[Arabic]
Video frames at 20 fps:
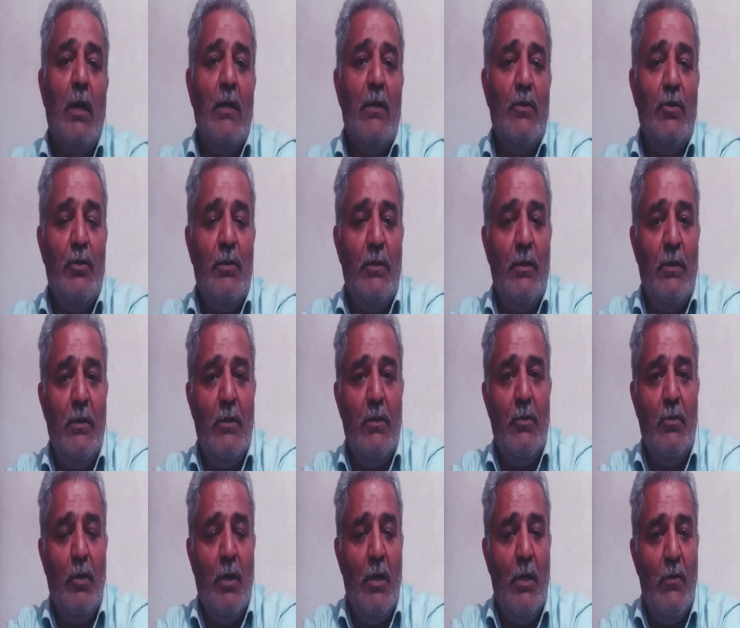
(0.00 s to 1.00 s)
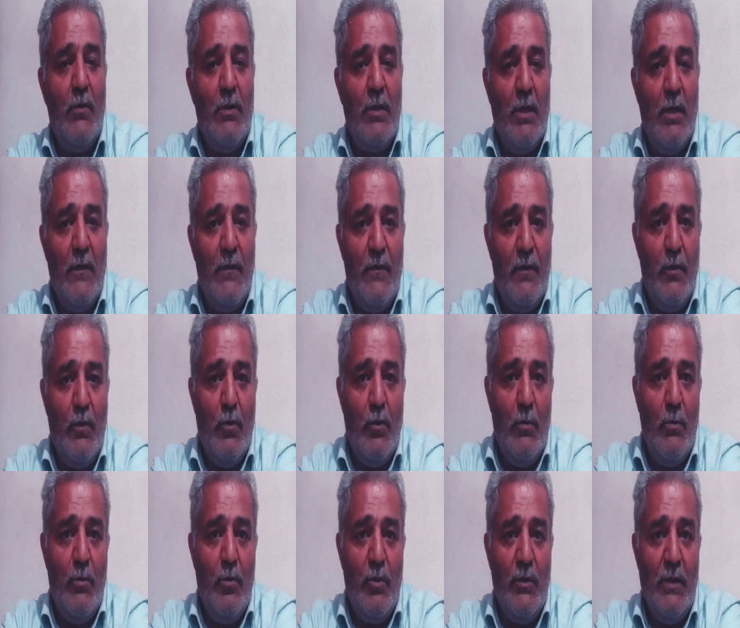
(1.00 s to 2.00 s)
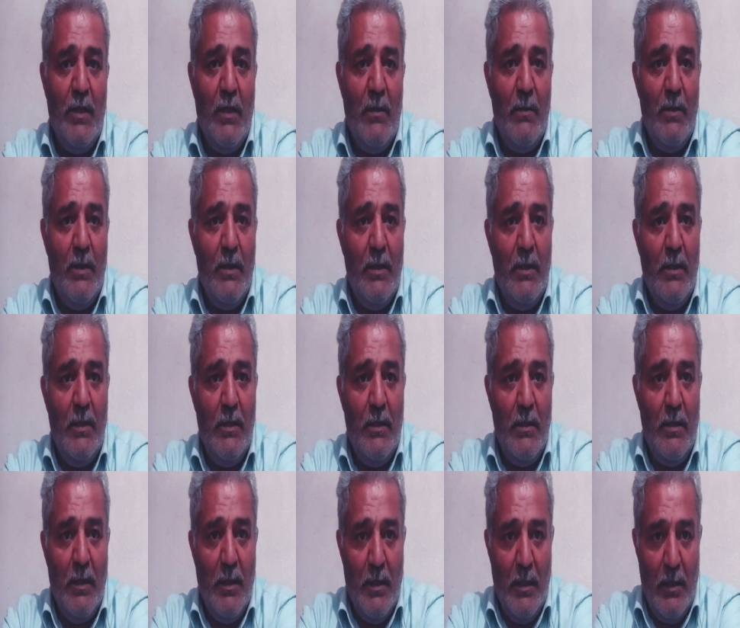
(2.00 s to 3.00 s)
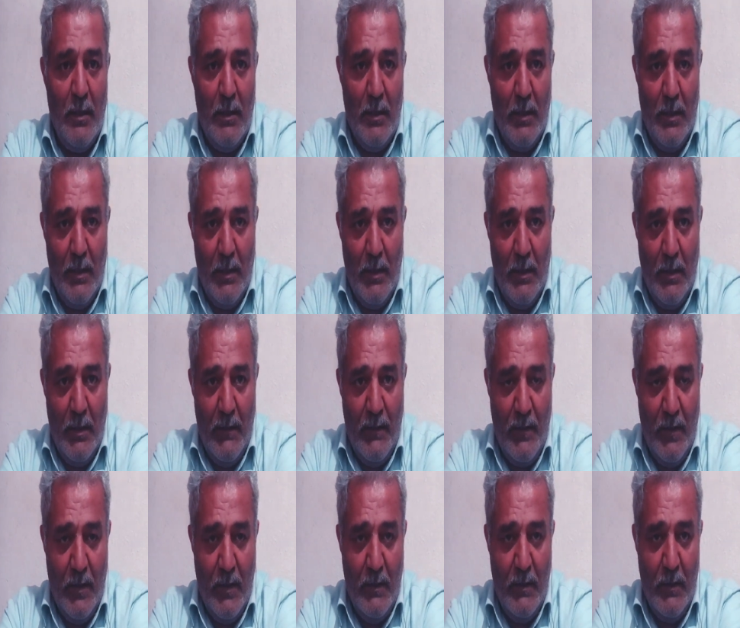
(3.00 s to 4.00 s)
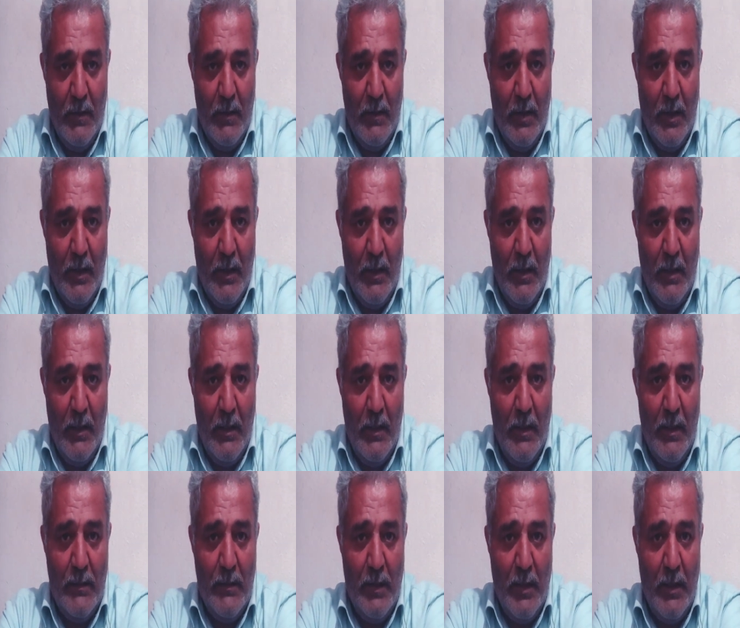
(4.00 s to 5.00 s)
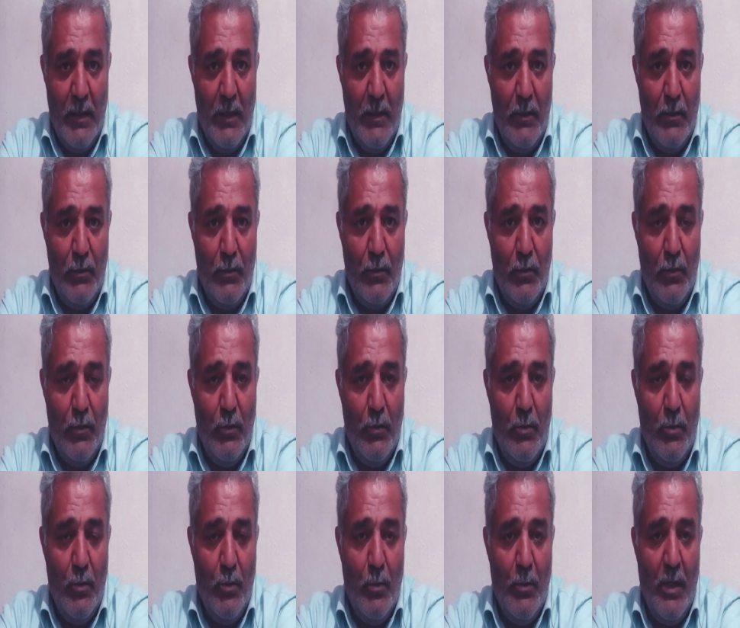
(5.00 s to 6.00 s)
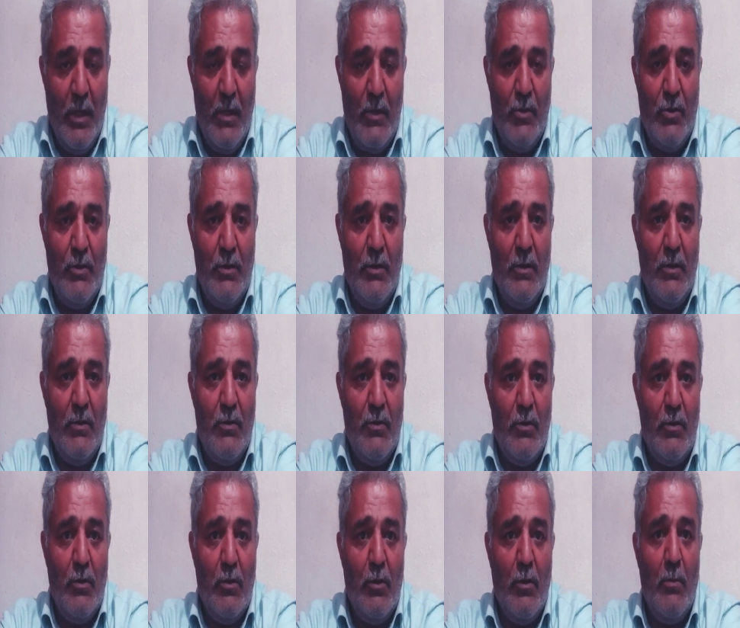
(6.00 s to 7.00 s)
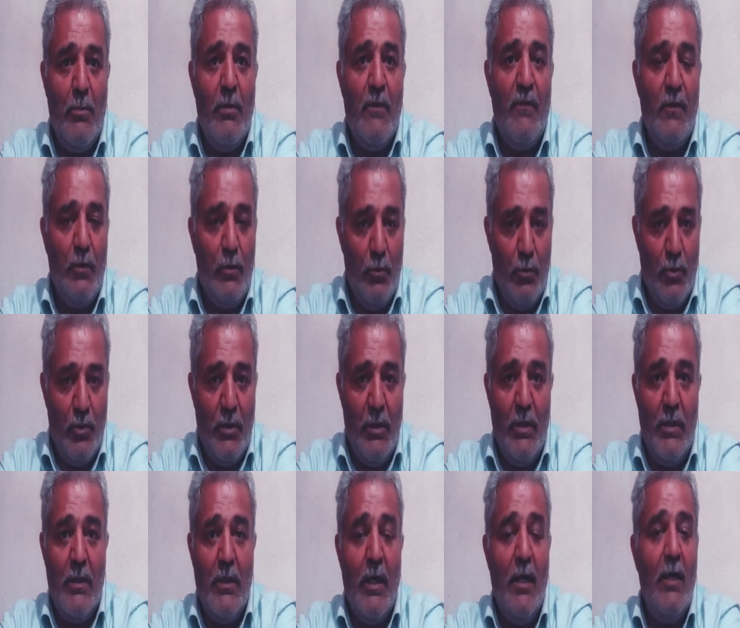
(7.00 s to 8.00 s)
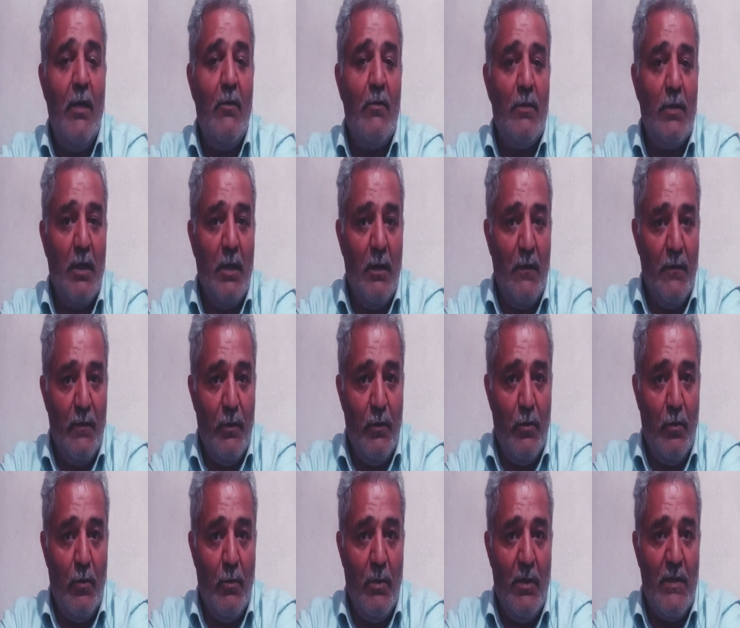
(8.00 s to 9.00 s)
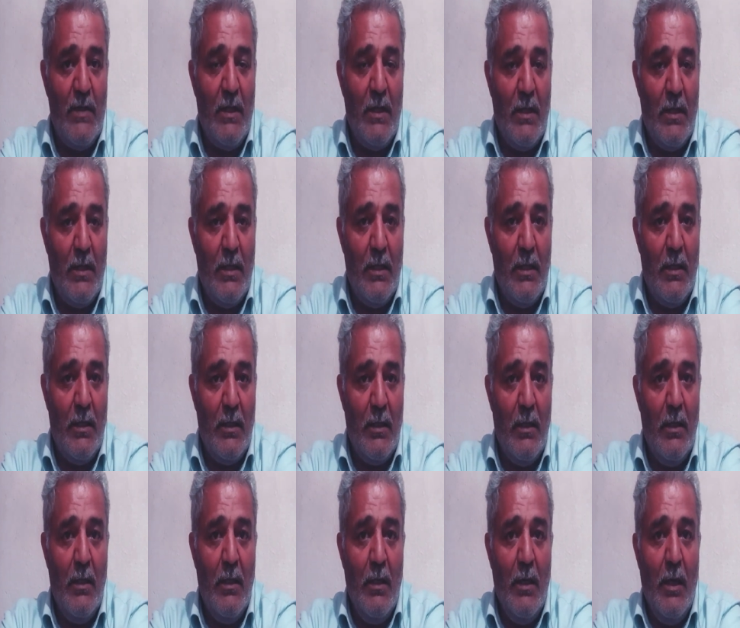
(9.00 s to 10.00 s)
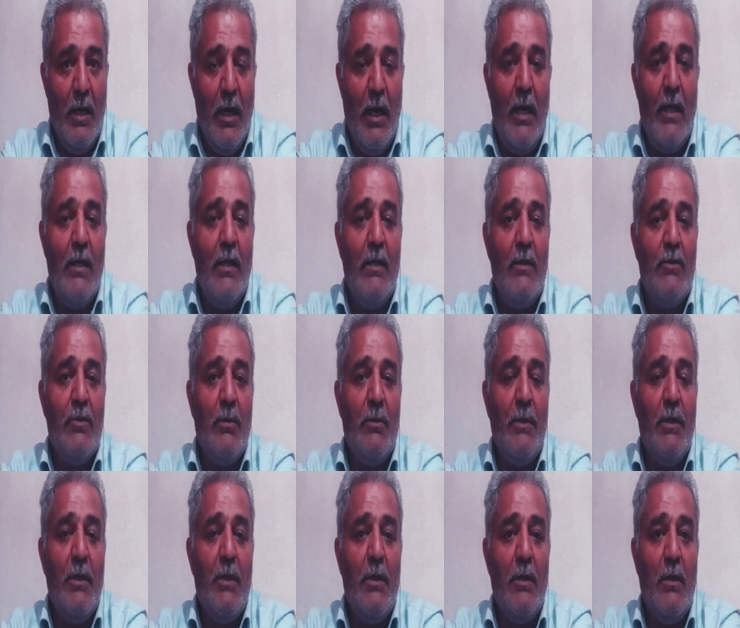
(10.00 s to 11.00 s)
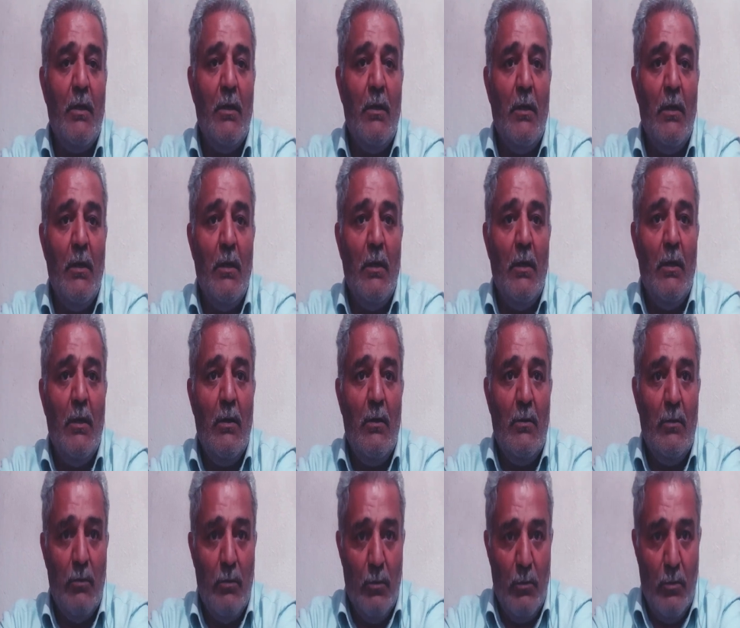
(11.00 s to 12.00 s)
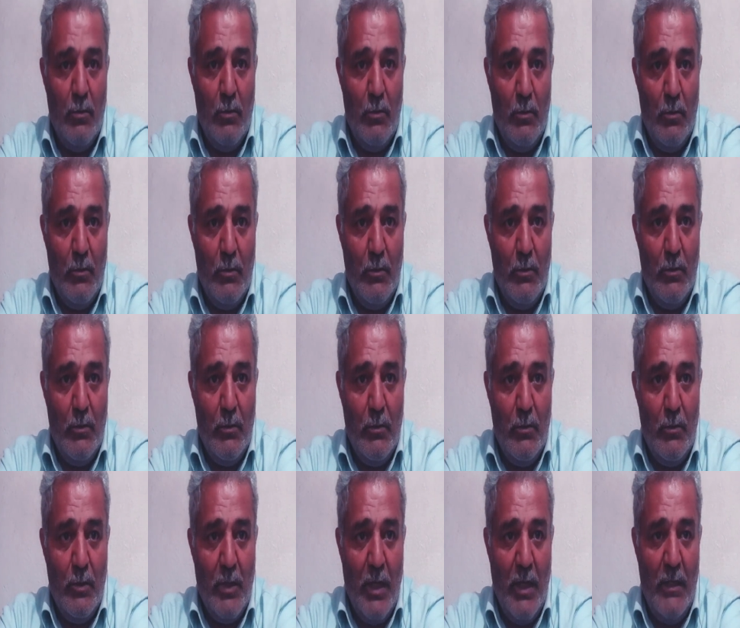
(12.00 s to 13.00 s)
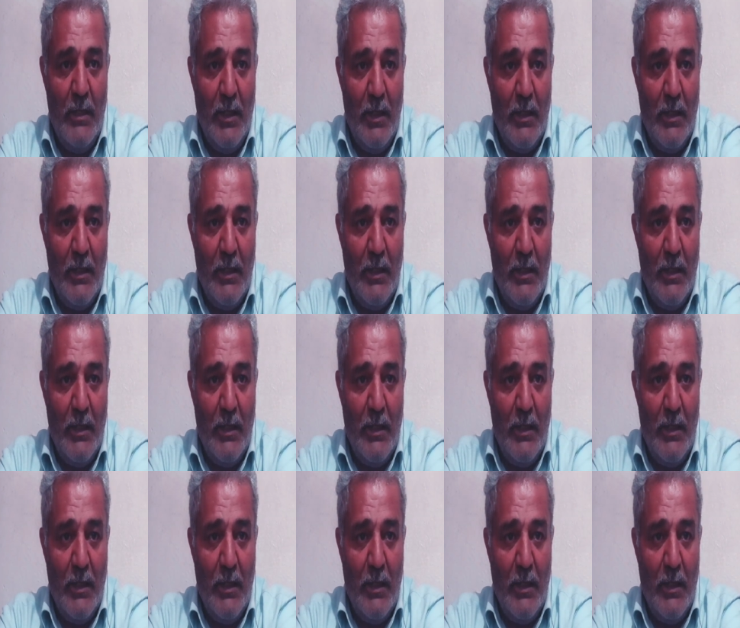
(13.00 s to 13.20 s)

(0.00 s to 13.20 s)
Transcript: عن جديد واهلا وسهلا فيكم متابعيني الافاضل على قناتي على اليوتيوب ومره جديده رجعت لكم بفيديو جديد اهلا وسهلا فيكم مساء الخير على الجميع ورح